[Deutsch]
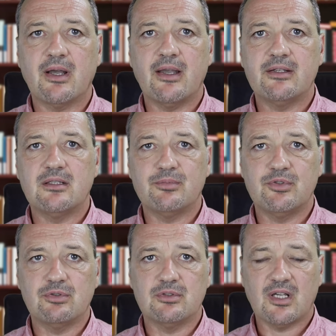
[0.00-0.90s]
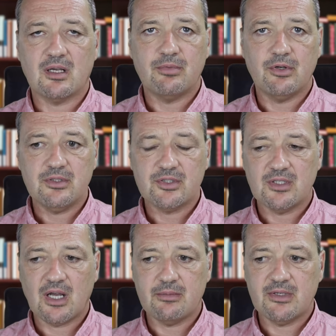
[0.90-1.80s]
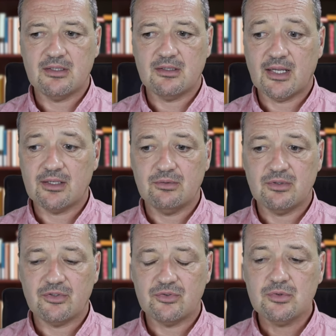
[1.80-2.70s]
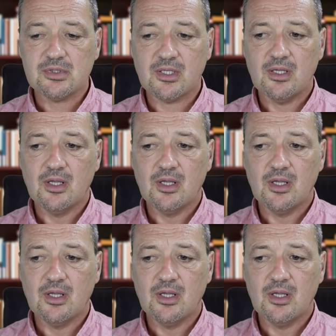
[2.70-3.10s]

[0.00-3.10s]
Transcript: Bereich der psychotherapeutischen Arbeit lange untersucht.